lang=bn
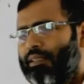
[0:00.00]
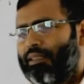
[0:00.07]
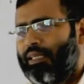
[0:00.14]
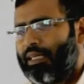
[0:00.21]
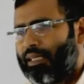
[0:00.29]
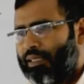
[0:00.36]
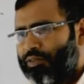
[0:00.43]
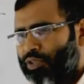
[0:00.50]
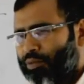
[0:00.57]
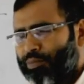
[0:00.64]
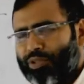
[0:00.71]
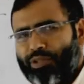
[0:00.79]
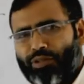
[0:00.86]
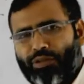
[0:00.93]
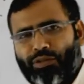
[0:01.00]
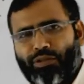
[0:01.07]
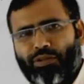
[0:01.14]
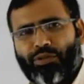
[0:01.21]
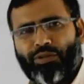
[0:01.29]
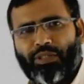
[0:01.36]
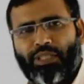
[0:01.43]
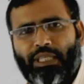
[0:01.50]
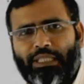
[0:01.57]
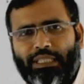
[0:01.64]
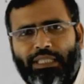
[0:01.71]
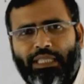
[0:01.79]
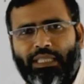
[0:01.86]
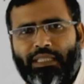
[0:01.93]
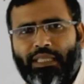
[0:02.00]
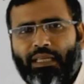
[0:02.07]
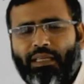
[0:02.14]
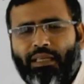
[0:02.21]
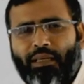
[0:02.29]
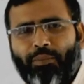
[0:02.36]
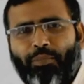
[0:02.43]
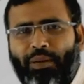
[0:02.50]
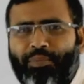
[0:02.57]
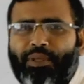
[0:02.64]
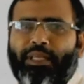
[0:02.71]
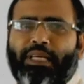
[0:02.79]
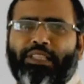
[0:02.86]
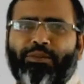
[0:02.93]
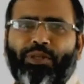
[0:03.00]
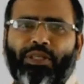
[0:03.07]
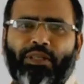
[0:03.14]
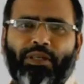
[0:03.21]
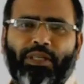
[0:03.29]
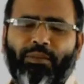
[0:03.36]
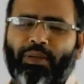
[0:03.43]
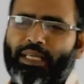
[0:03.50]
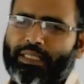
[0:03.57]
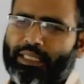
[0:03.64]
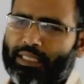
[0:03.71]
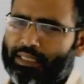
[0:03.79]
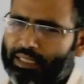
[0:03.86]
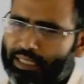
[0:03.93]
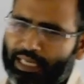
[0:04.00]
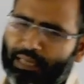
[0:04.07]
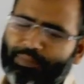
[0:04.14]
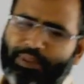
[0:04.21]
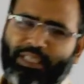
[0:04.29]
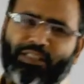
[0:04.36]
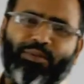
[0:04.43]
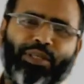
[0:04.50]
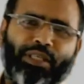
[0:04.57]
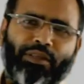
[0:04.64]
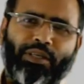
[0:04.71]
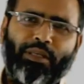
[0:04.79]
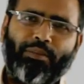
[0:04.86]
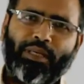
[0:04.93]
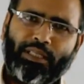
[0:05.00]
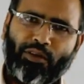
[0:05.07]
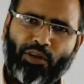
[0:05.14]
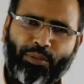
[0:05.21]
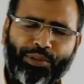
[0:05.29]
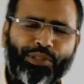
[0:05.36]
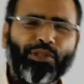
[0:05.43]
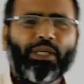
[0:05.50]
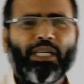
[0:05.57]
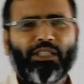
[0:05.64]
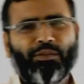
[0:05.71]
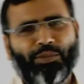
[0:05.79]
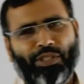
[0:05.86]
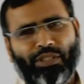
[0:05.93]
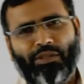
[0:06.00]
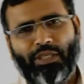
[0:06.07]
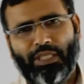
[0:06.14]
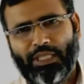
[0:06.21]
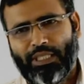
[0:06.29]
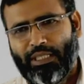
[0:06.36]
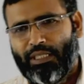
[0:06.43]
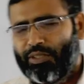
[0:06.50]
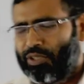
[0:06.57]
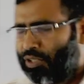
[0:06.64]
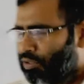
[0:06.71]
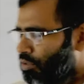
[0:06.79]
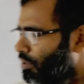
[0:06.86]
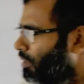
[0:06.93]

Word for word: তারা জন্ম নিয়ন্ত্রণ করতে এটাকে একটা পাপের কাজ মনে করে বা এটা একটা খারাপ কাজ মনে করে বা একটা অবৈধ কাজ মনে করে সঙ্গত